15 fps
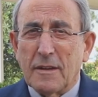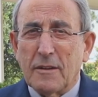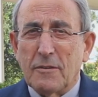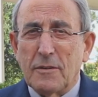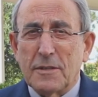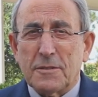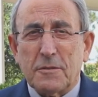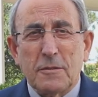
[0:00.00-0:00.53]

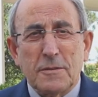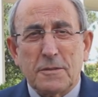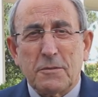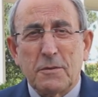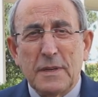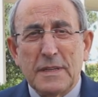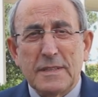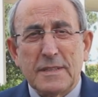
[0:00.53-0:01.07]
com as
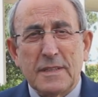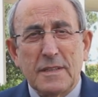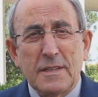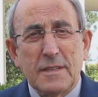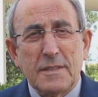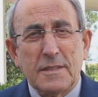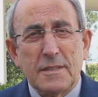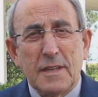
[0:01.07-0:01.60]

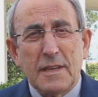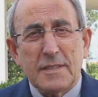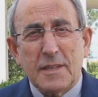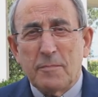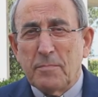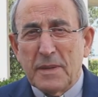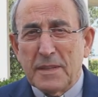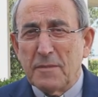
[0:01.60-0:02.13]
consequências
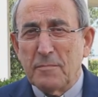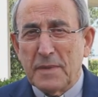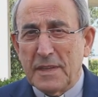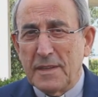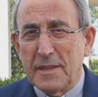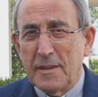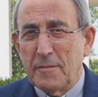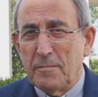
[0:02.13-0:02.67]
desta
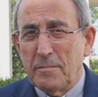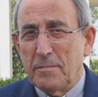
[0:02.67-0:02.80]
pandemia.